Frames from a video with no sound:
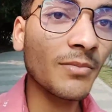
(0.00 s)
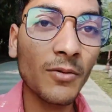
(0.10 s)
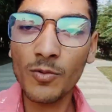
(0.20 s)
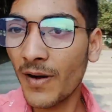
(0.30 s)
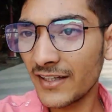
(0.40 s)
हूँ मैं
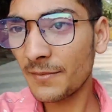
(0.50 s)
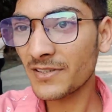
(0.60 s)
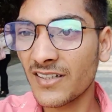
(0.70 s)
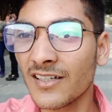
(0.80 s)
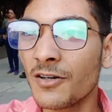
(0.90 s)
आपको पानी के
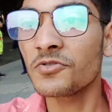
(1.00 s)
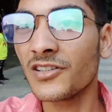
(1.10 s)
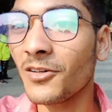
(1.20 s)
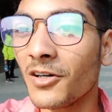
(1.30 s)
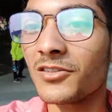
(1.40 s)
पास अगर नाव
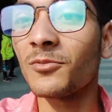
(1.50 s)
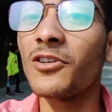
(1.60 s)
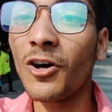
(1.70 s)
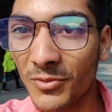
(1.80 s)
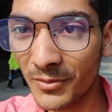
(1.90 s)
चलता होगा तो हम लोग
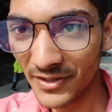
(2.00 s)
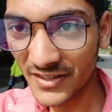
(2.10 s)
नाव में भी